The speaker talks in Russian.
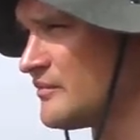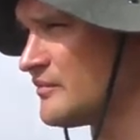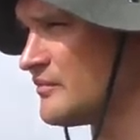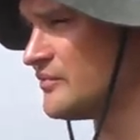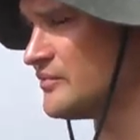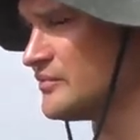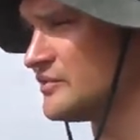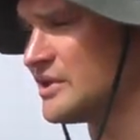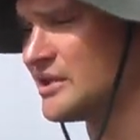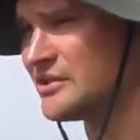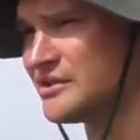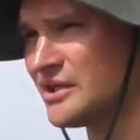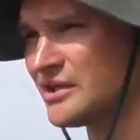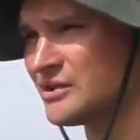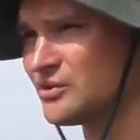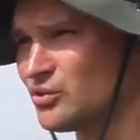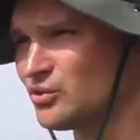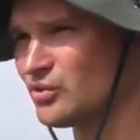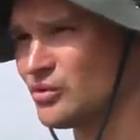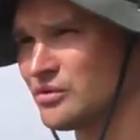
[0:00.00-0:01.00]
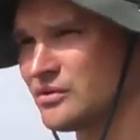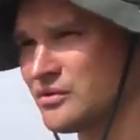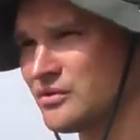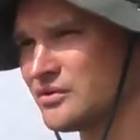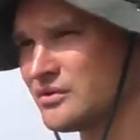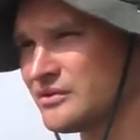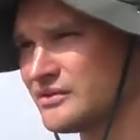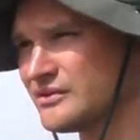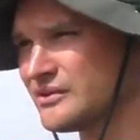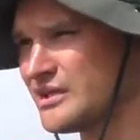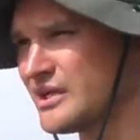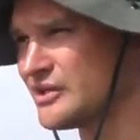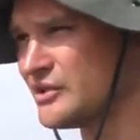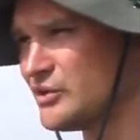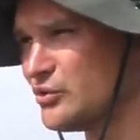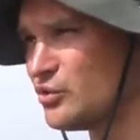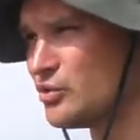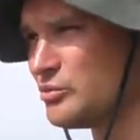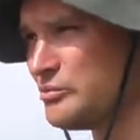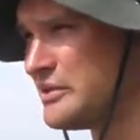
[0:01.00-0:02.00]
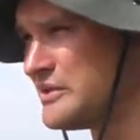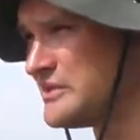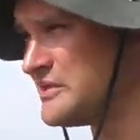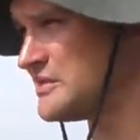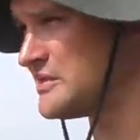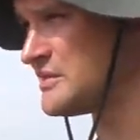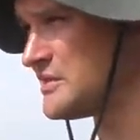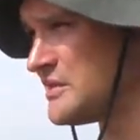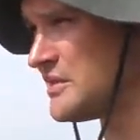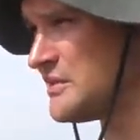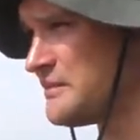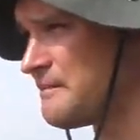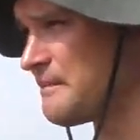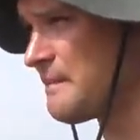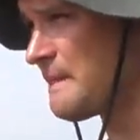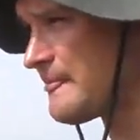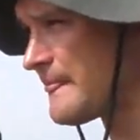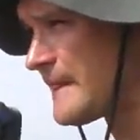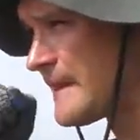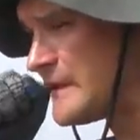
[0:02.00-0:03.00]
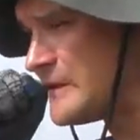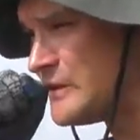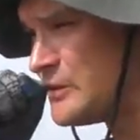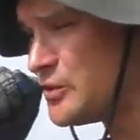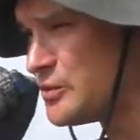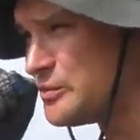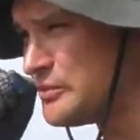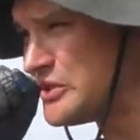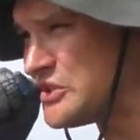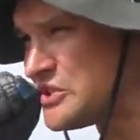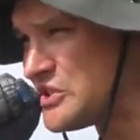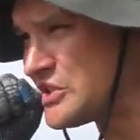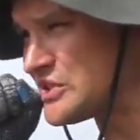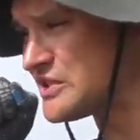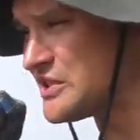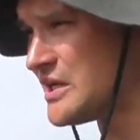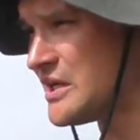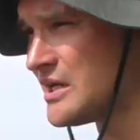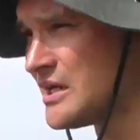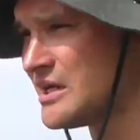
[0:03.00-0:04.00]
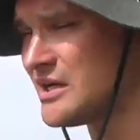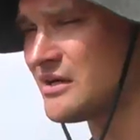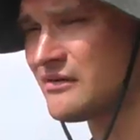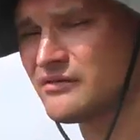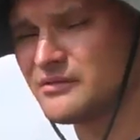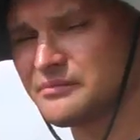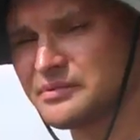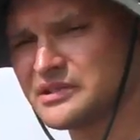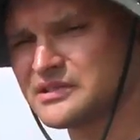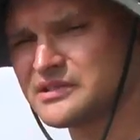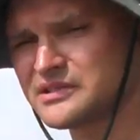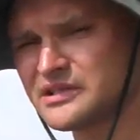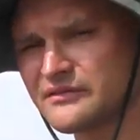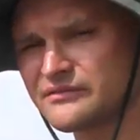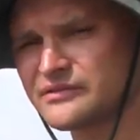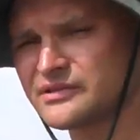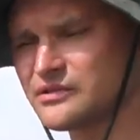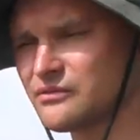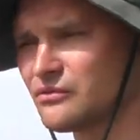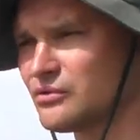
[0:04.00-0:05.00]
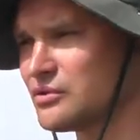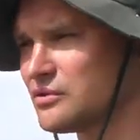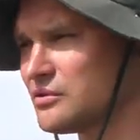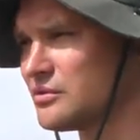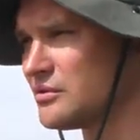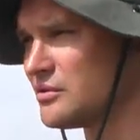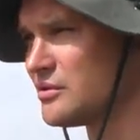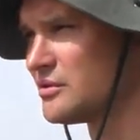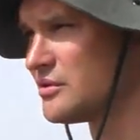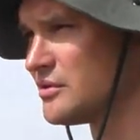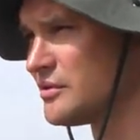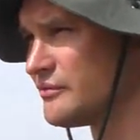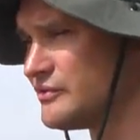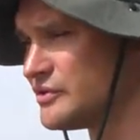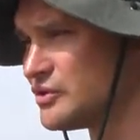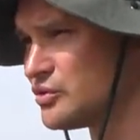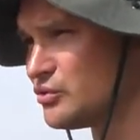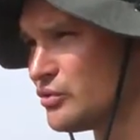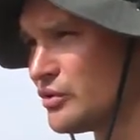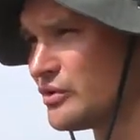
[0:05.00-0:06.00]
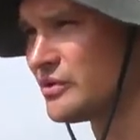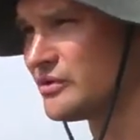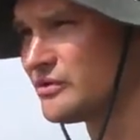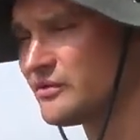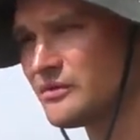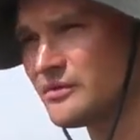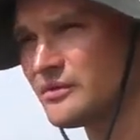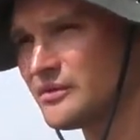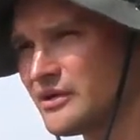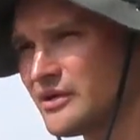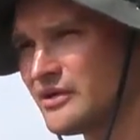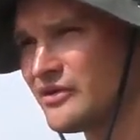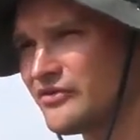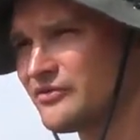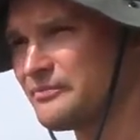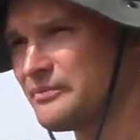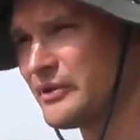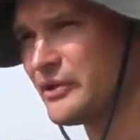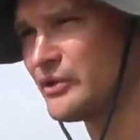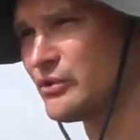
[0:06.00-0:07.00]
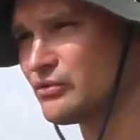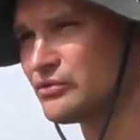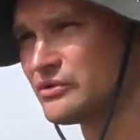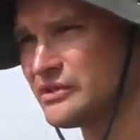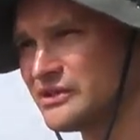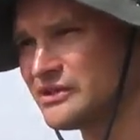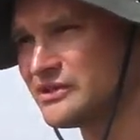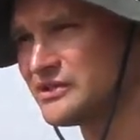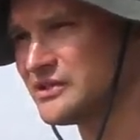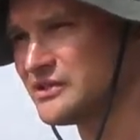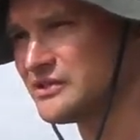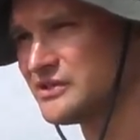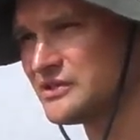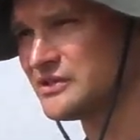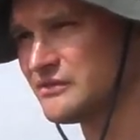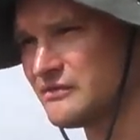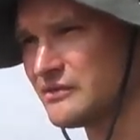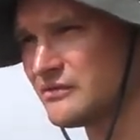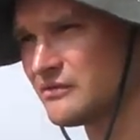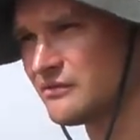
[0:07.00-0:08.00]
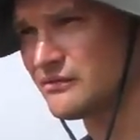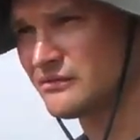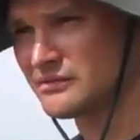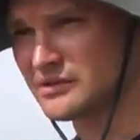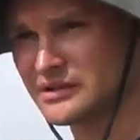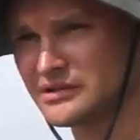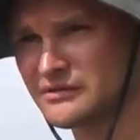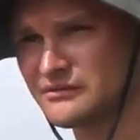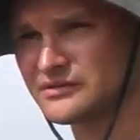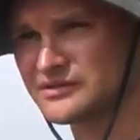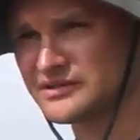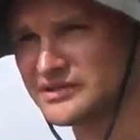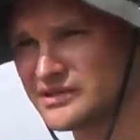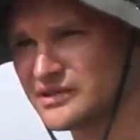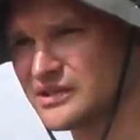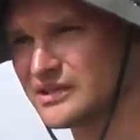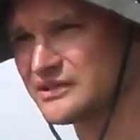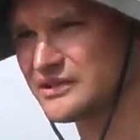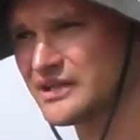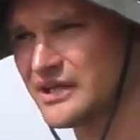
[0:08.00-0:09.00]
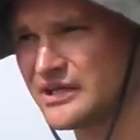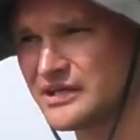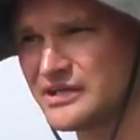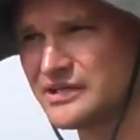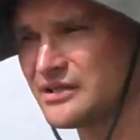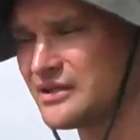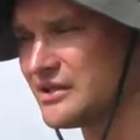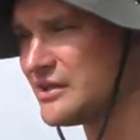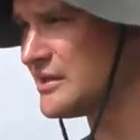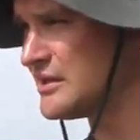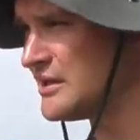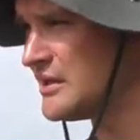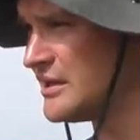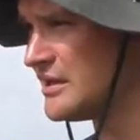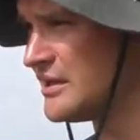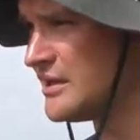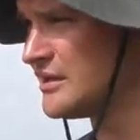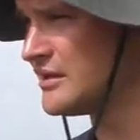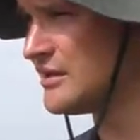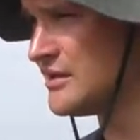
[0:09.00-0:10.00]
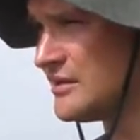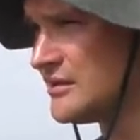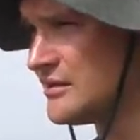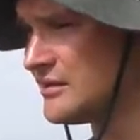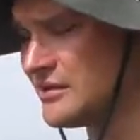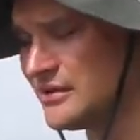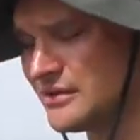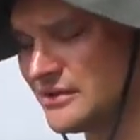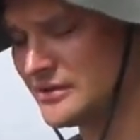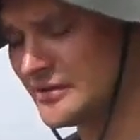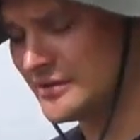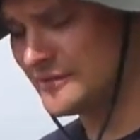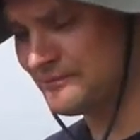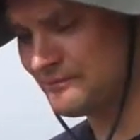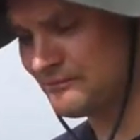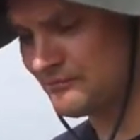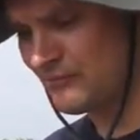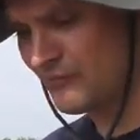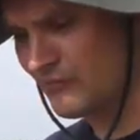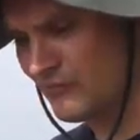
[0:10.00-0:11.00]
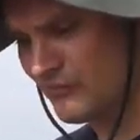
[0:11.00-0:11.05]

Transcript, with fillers: на дату на июнь месяц. Июнь месяц. Вы представьте, вот э, весной, в период интенсивного вот этого снеготаяния, эм,